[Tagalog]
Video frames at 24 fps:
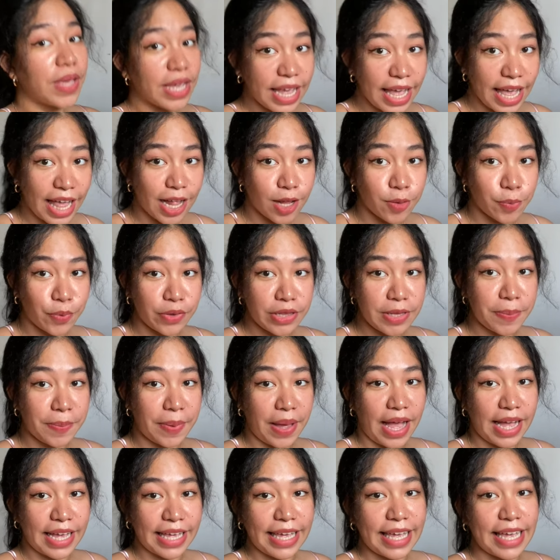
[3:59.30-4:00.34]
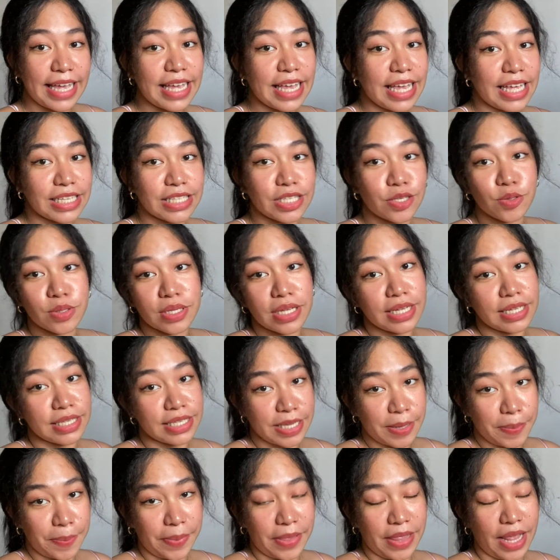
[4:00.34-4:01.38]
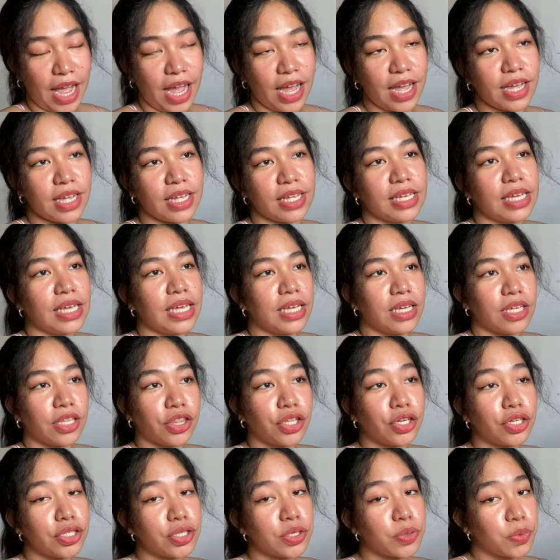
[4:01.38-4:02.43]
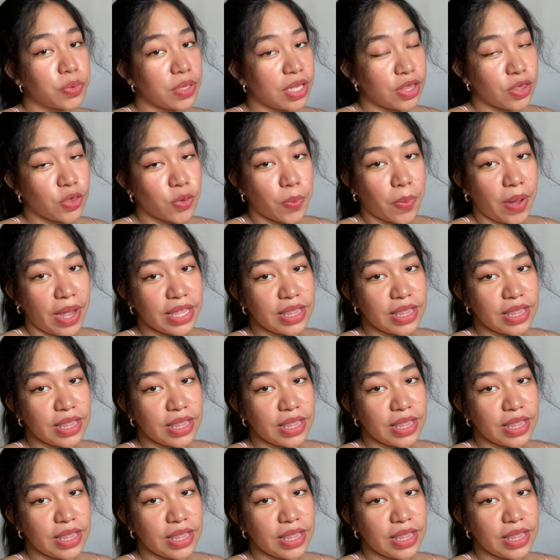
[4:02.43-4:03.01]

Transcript: to help with the packing is using a ziplock. There's no need to buy